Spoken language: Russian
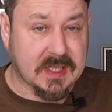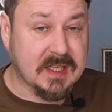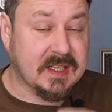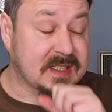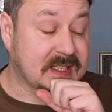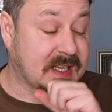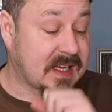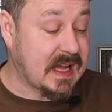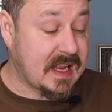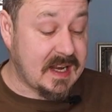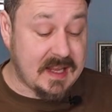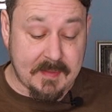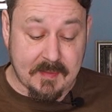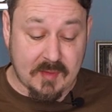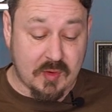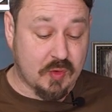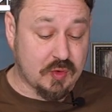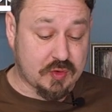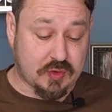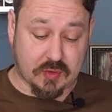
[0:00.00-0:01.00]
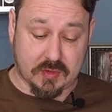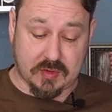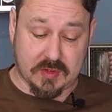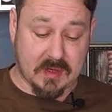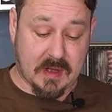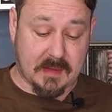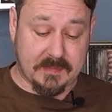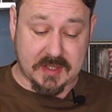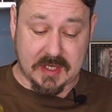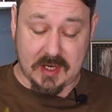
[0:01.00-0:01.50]
Во-вторых, это галимый уксус.
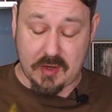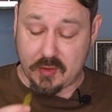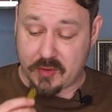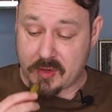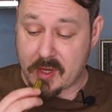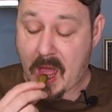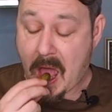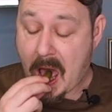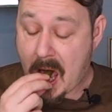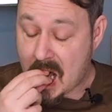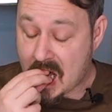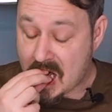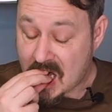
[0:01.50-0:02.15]
Абсолютно.